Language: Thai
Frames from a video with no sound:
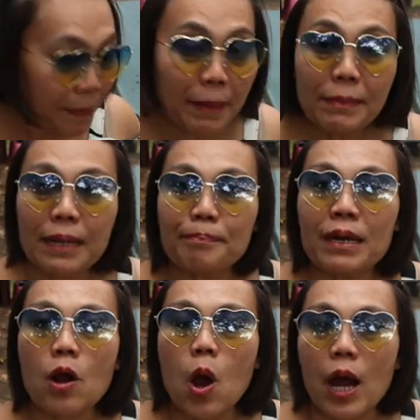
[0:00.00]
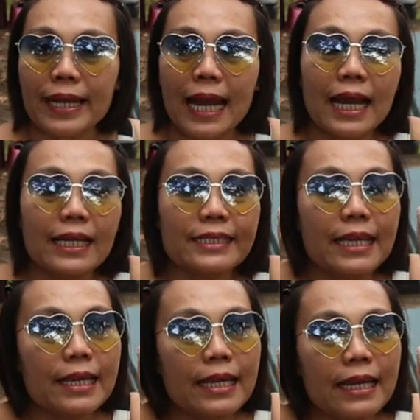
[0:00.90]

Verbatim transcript: เป็นเหมือนประหลอดนะ ที่